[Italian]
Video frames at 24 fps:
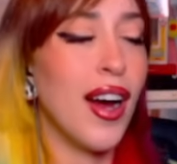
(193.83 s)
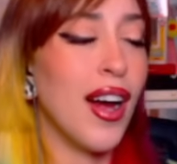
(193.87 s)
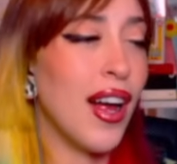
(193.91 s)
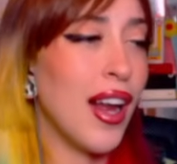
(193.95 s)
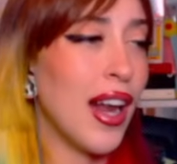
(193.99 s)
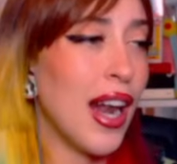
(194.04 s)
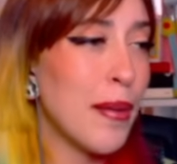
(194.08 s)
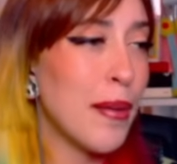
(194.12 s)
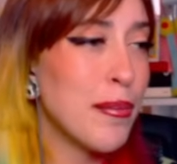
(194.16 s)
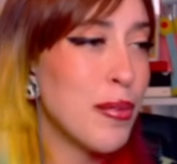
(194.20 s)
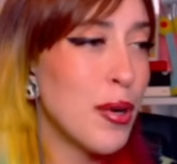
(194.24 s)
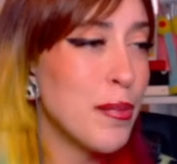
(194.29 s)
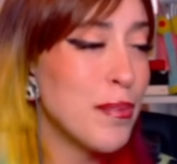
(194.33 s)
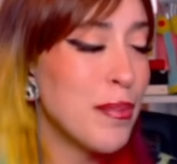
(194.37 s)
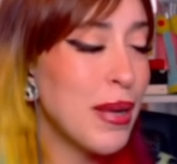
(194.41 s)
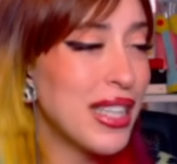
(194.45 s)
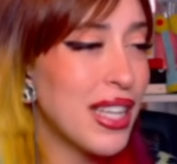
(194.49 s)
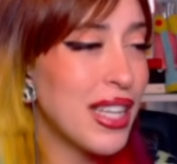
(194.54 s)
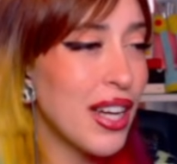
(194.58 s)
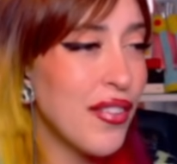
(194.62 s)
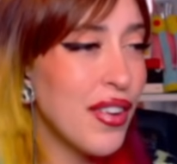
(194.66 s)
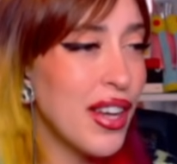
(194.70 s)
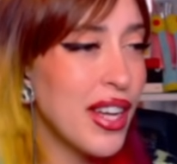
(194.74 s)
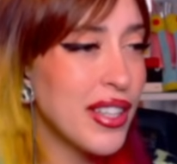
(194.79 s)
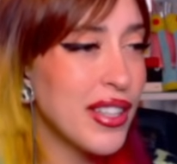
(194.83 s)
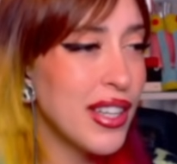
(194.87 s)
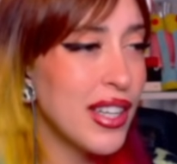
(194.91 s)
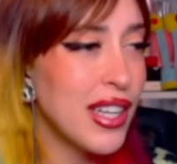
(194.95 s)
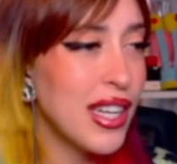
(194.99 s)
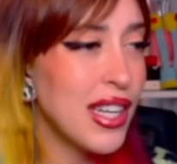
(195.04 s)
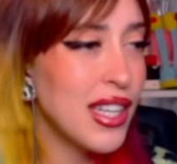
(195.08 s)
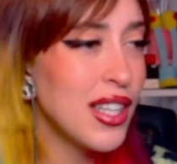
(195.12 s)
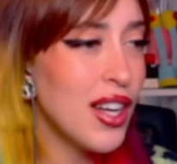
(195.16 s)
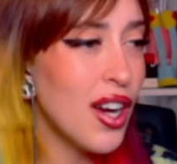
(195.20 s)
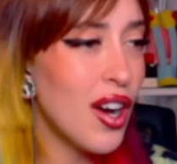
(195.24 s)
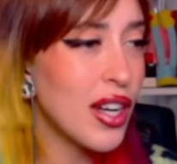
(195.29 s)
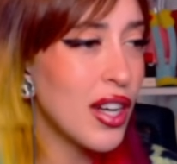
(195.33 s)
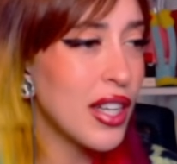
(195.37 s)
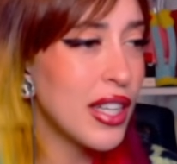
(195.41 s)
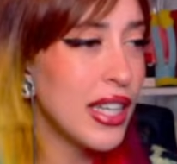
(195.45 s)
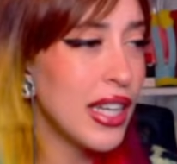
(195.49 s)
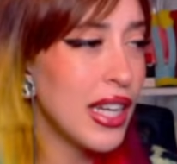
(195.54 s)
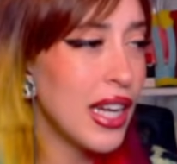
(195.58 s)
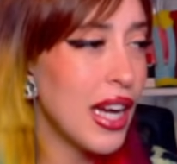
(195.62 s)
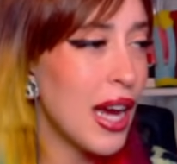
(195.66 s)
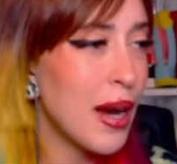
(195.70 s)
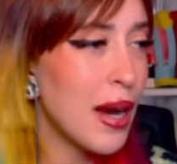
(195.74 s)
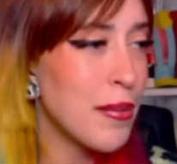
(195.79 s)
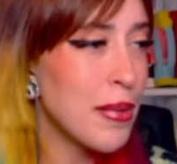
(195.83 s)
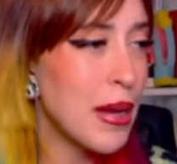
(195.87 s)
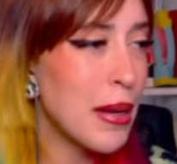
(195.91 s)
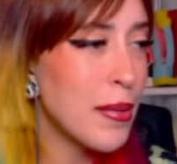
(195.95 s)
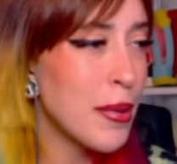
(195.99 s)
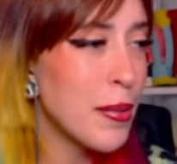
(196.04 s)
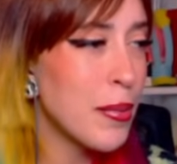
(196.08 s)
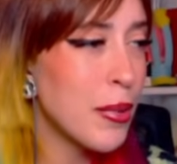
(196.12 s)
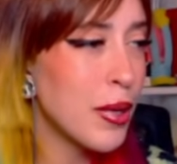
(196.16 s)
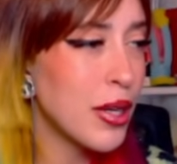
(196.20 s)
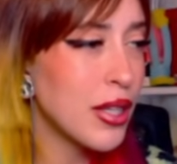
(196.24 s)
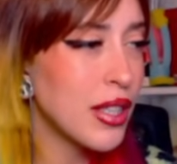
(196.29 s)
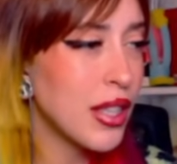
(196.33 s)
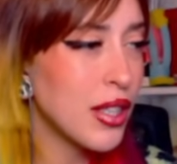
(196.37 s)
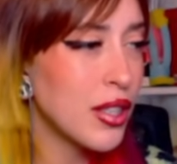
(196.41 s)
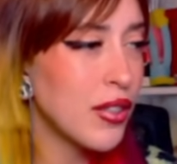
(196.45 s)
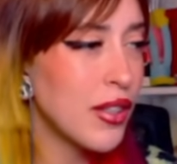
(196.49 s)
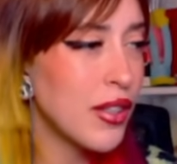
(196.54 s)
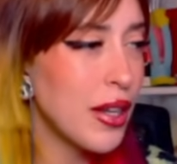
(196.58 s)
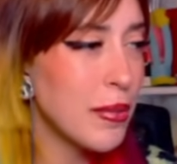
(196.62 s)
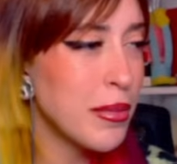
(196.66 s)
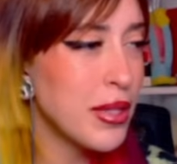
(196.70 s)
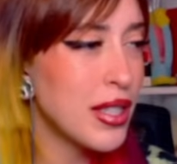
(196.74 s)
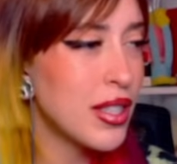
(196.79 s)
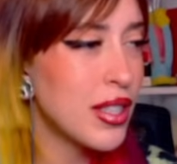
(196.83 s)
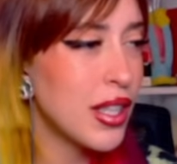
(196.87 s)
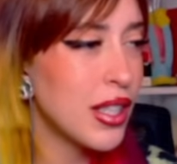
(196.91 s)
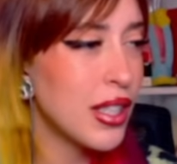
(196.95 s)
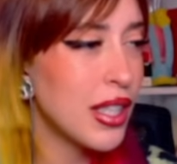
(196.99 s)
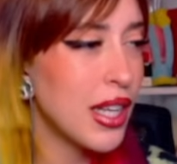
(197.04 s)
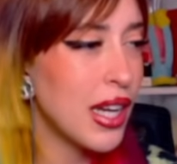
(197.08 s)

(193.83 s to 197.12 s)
la bombetta verde negli occhi e abbiamo portato via Mr.